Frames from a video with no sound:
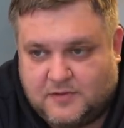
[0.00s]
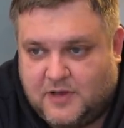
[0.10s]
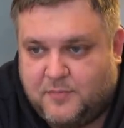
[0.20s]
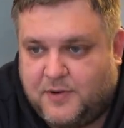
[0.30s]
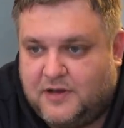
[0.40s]

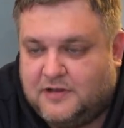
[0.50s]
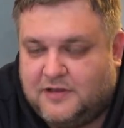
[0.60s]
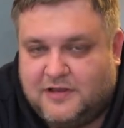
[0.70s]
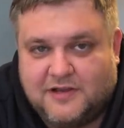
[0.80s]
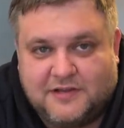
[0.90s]
как правильно
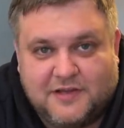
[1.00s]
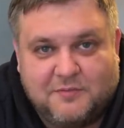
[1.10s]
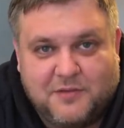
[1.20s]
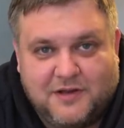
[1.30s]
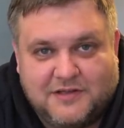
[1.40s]
ехать,
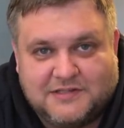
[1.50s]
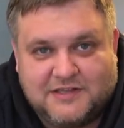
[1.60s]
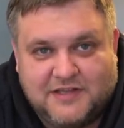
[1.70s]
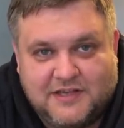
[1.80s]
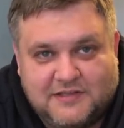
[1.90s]
как правильно
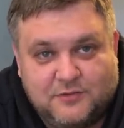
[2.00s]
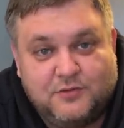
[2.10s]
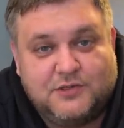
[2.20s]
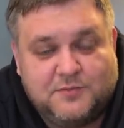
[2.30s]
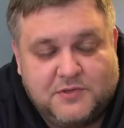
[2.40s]
стоять. Ну и
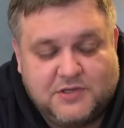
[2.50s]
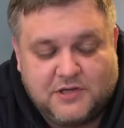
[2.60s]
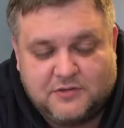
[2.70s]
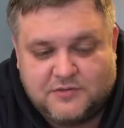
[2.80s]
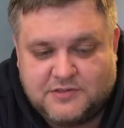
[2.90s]

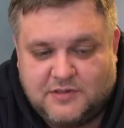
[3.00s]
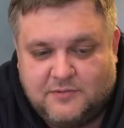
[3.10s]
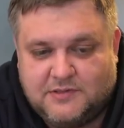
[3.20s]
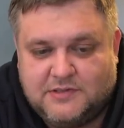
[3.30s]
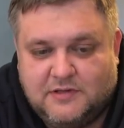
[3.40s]
диспетчера тоже
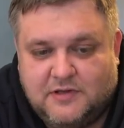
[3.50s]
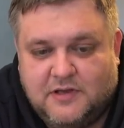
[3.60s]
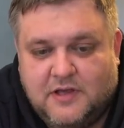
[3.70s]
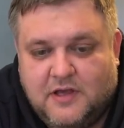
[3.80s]
самое делали.